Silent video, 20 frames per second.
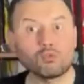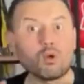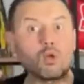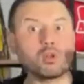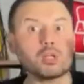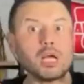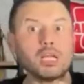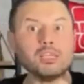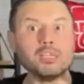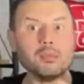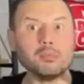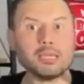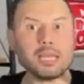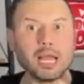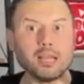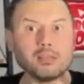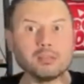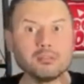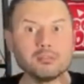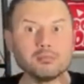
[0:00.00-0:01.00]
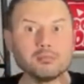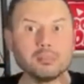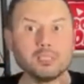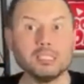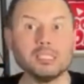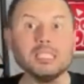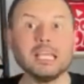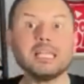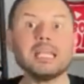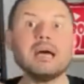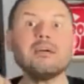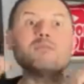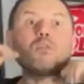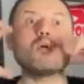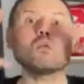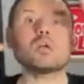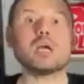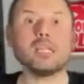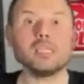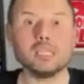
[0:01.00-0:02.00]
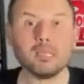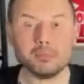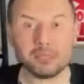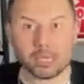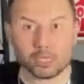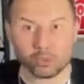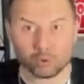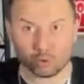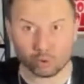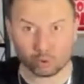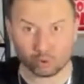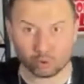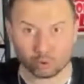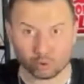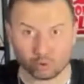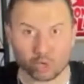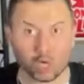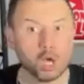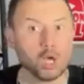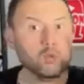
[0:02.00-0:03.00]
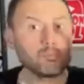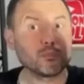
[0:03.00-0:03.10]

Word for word: Volkan Demirel. Neden Volkan Demirel istiyorsunuz?